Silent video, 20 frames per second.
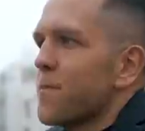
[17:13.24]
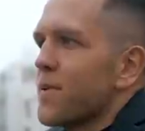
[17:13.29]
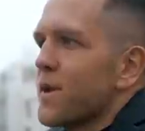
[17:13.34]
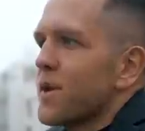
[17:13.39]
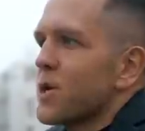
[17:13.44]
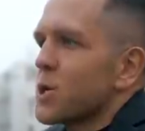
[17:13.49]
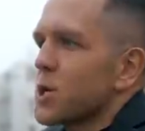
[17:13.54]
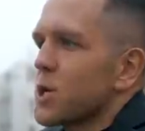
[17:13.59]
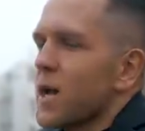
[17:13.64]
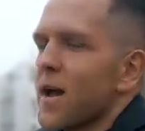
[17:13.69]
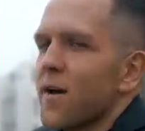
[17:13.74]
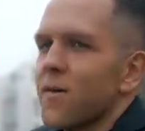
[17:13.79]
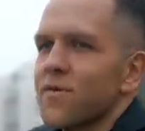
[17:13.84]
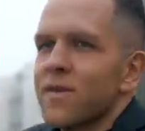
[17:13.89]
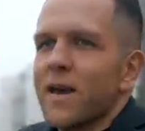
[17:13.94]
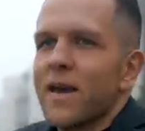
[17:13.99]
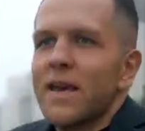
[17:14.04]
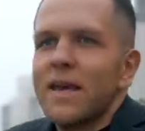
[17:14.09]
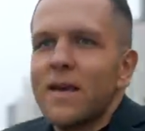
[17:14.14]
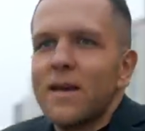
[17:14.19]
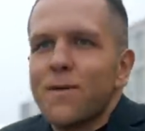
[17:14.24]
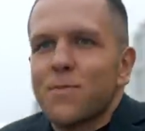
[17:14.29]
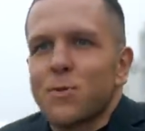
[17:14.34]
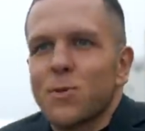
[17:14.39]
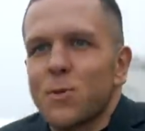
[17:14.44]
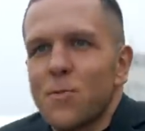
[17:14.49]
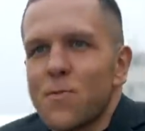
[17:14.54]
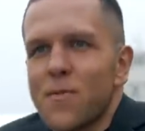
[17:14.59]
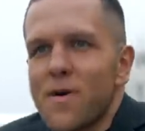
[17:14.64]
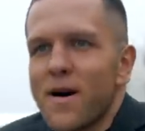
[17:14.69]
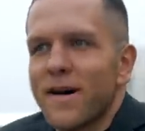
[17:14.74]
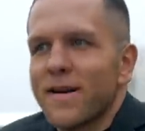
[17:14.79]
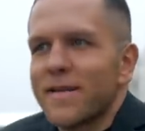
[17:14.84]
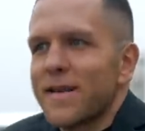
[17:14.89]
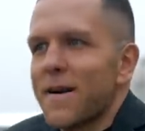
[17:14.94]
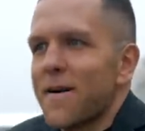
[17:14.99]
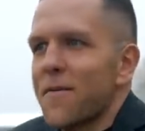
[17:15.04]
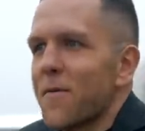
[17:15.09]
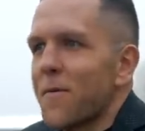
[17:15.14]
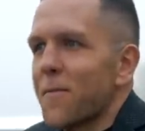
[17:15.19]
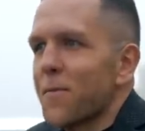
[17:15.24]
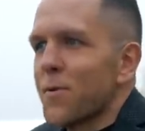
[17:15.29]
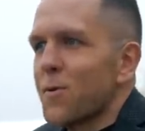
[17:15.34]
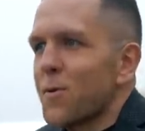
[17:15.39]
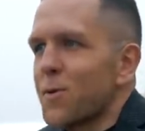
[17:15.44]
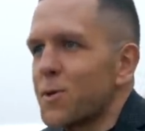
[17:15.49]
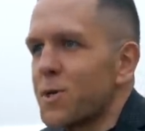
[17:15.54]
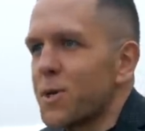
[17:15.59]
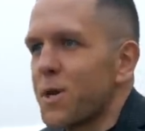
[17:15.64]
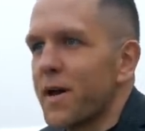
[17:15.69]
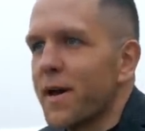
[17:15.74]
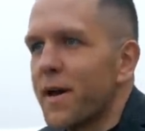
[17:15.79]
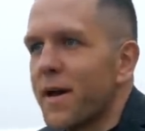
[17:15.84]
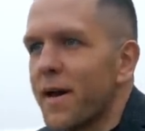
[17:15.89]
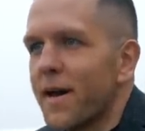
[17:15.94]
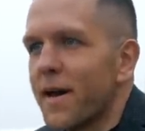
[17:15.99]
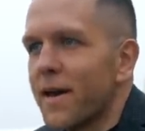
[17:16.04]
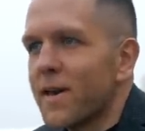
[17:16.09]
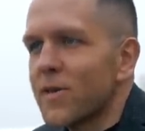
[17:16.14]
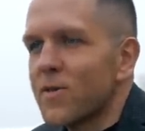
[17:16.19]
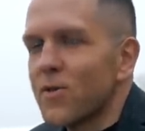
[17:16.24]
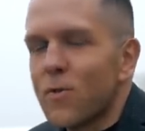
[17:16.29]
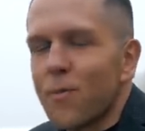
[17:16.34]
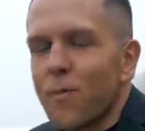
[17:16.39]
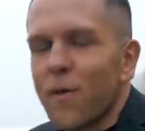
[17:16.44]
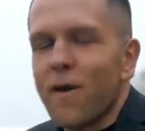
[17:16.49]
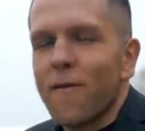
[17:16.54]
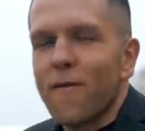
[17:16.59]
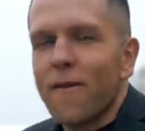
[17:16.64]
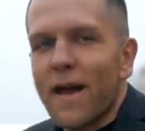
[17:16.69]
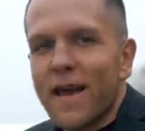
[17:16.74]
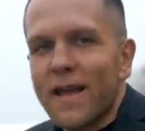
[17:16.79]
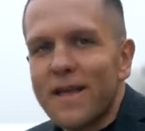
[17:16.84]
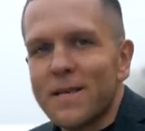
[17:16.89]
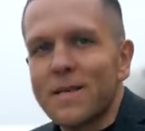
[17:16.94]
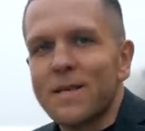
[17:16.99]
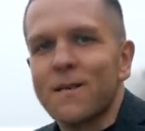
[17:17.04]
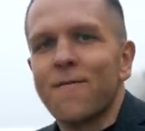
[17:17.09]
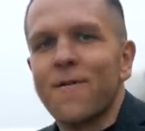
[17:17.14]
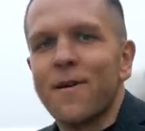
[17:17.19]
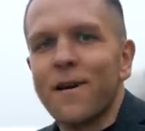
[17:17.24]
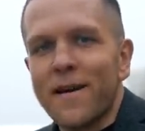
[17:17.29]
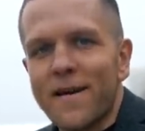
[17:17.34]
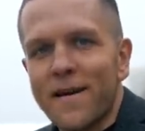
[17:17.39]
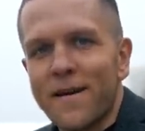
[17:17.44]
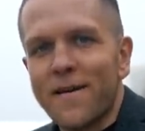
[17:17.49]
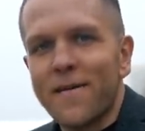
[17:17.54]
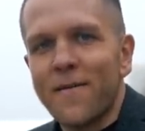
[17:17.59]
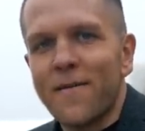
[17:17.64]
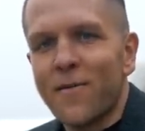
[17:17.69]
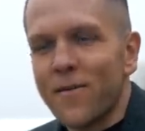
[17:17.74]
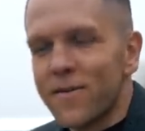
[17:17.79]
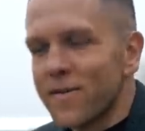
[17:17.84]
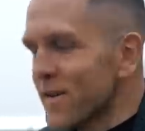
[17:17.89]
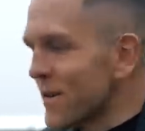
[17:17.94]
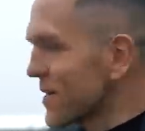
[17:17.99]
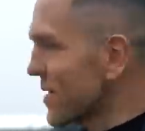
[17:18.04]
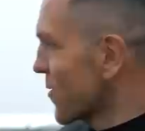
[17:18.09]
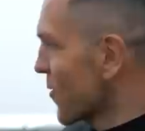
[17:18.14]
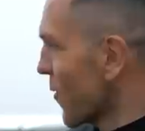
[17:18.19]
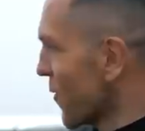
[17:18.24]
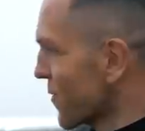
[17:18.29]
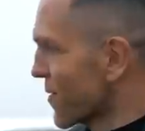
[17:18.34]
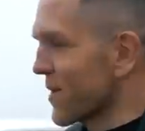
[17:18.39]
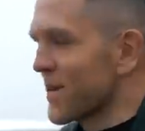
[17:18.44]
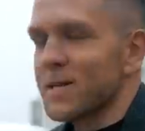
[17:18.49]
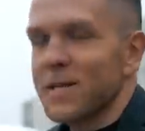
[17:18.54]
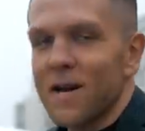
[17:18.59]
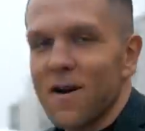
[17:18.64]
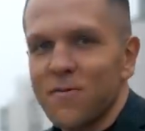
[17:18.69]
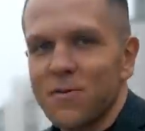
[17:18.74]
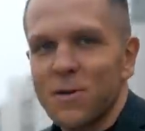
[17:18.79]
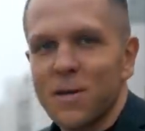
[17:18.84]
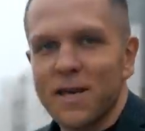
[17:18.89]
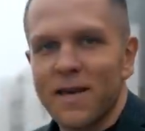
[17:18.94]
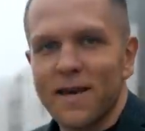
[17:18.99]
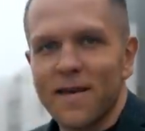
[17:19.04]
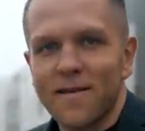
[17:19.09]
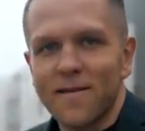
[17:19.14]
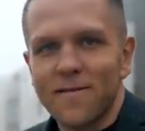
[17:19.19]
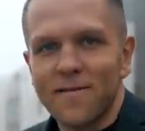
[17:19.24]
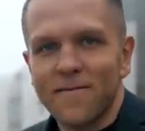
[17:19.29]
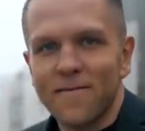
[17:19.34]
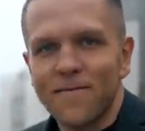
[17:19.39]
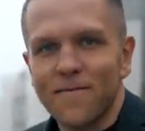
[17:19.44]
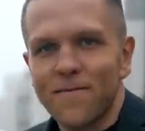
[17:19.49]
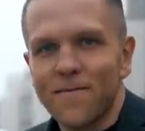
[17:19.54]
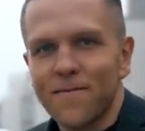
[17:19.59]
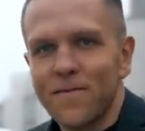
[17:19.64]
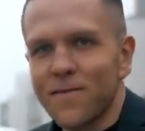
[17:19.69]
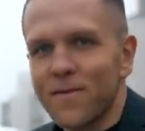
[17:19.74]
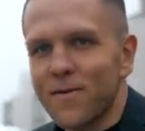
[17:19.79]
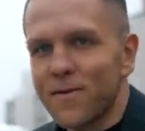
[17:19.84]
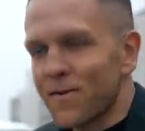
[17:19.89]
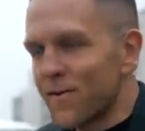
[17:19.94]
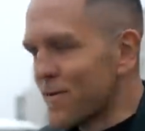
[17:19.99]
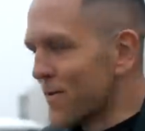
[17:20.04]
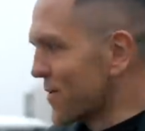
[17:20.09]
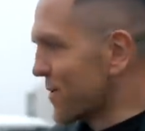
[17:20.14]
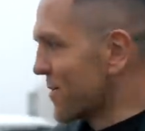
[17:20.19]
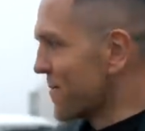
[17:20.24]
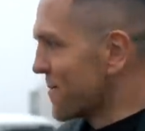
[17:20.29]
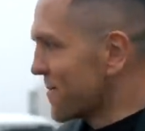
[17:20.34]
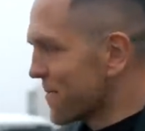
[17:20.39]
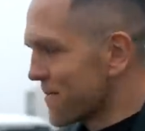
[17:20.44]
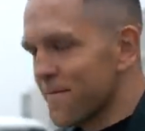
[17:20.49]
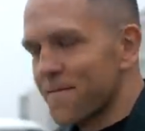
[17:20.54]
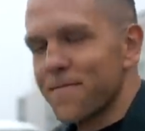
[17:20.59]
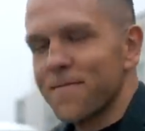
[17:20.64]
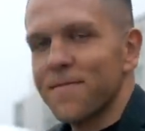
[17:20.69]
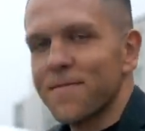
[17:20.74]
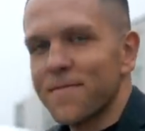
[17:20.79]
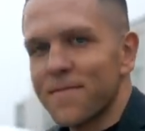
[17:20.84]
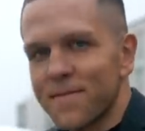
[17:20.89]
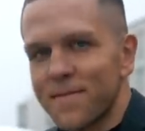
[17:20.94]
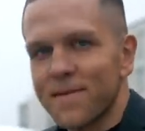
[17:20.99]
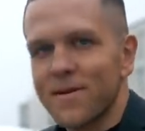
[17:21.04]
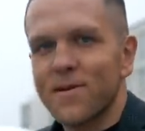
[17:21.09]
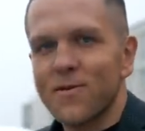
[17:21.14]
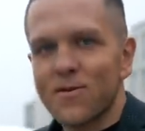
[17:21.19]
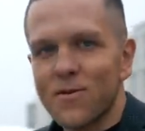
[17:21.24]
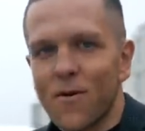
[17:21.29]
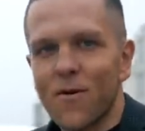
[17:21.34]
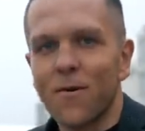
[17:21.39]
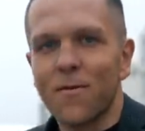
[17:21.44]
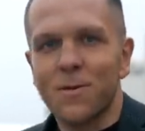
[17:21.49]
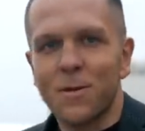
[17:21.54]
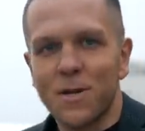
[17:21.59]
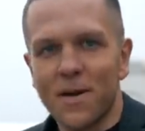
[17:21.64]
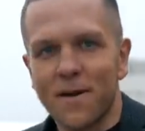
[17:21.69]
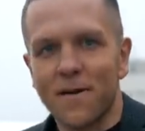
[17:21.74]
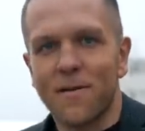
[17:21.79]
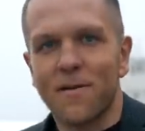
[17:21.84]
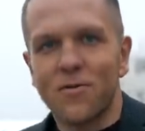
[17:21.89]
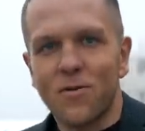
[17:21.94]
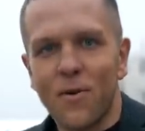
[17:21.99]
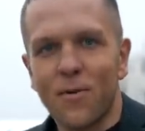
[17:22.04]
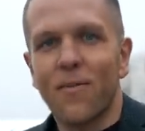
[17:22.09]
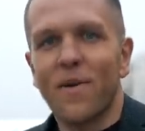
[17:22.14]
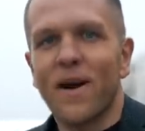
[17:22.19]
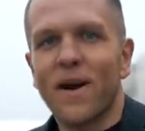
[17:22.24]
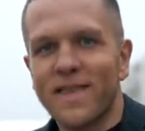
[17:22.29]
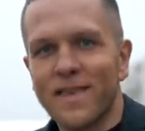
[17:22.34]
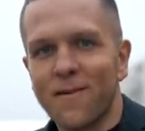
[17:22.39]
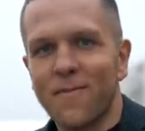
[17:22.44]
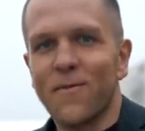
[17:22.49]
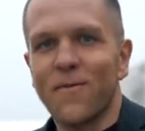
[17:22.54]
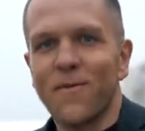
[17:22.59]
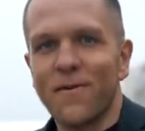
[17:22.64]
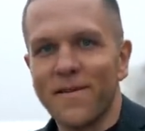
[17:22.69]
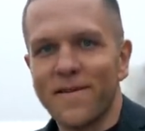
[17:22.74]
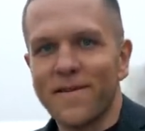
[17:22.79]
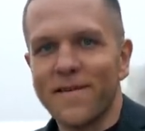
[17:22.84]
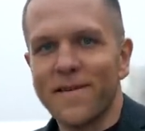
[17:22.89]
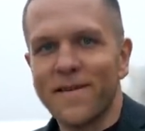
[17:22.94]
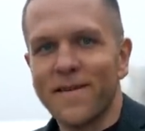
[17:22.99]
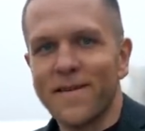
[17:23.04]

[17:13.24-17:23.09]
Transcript: приезжают на Ипсумах там и прочее. И тут появляетесь вы, вот на таком красавчике. Но кто вообще, кто батя будет